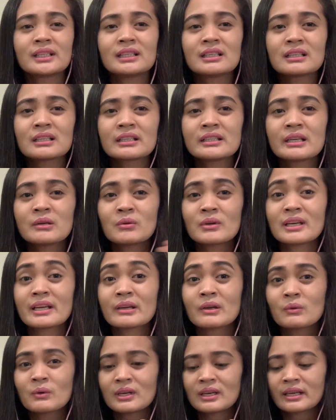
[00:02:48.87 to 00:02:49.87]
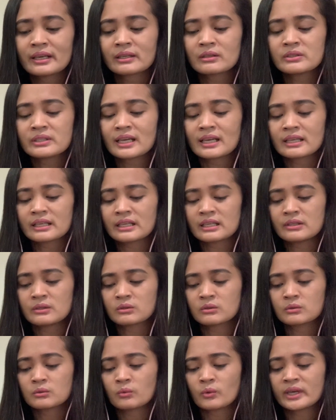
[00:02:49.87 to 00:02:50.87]
kailangan hiwalay-hiwalay. Kunyari
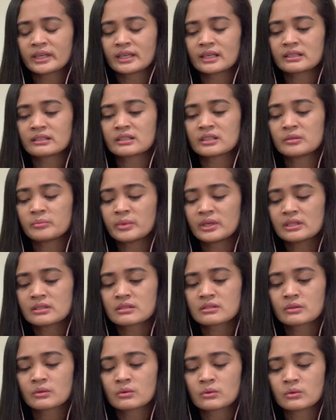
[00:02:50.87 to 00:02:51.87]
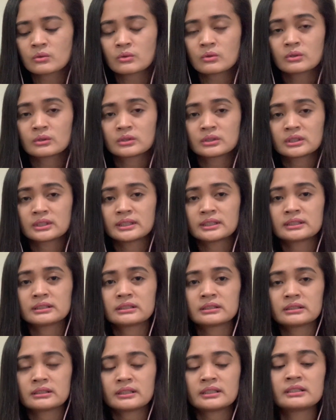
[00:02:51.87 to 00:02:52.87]
yung 100 bills ko,
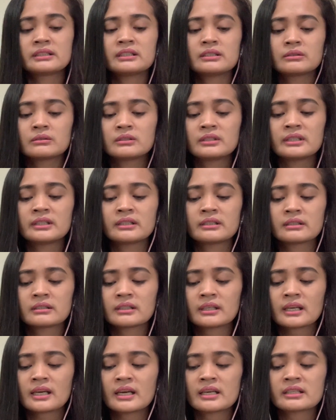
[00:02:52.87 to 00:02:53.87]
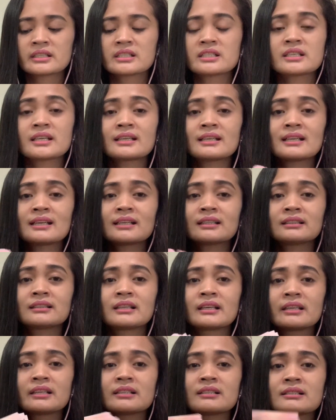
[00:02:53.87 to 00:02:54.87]
andito din. Naka-arrange yan lahat
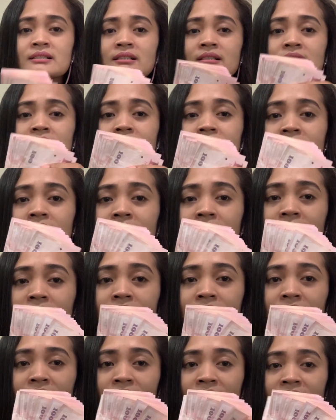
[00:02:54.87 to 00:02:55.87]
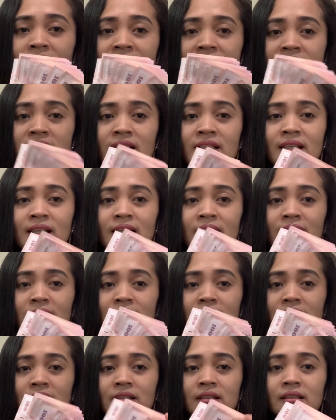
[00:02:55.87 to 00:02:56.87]
guys. Arrange yan
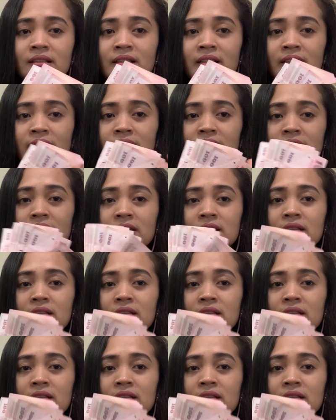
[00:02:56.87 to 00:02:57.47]
lahat. Yan.